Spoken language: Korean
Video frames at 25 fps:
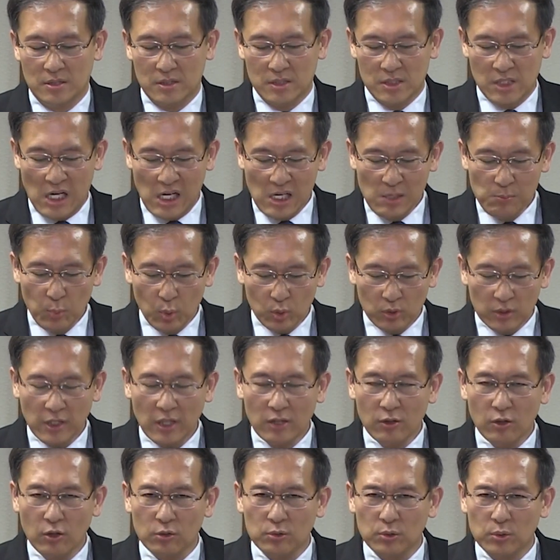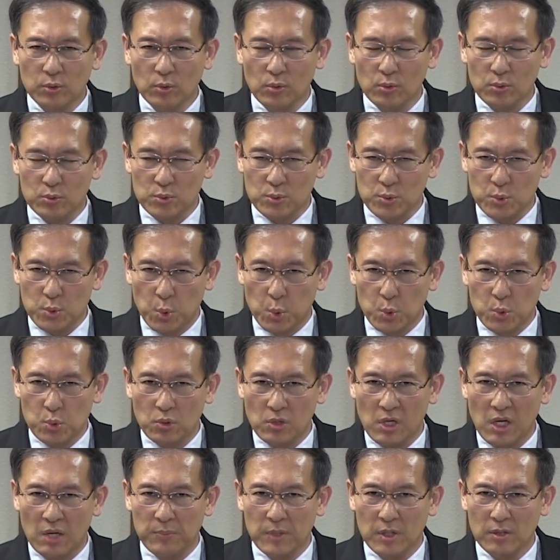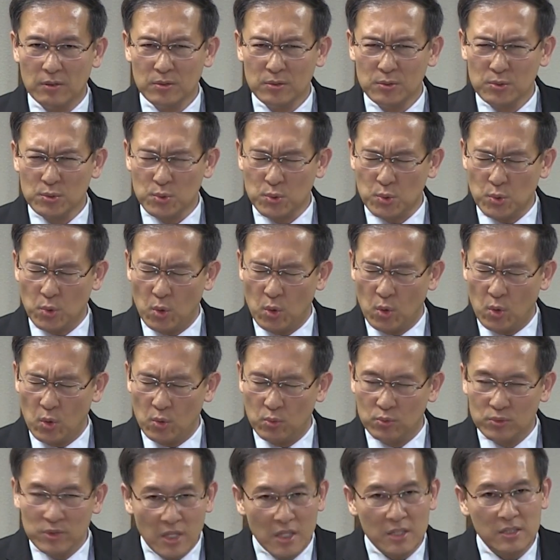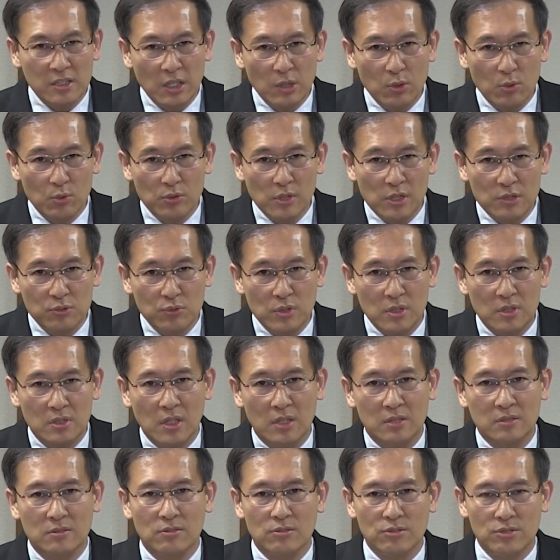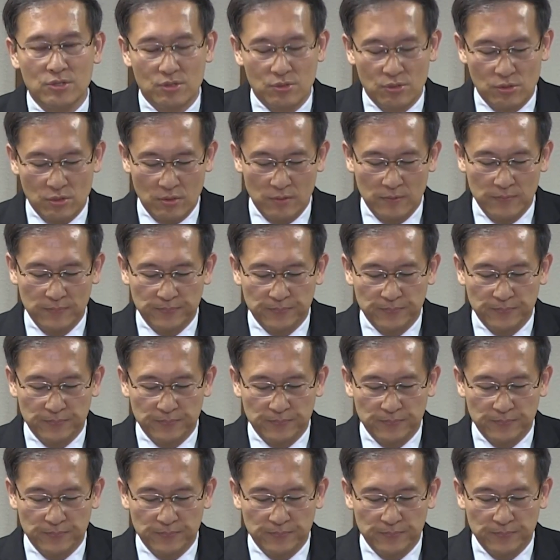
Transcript: 잘못된 것도 조절하면 좋은 데 사용될 수 있다는 것이죠.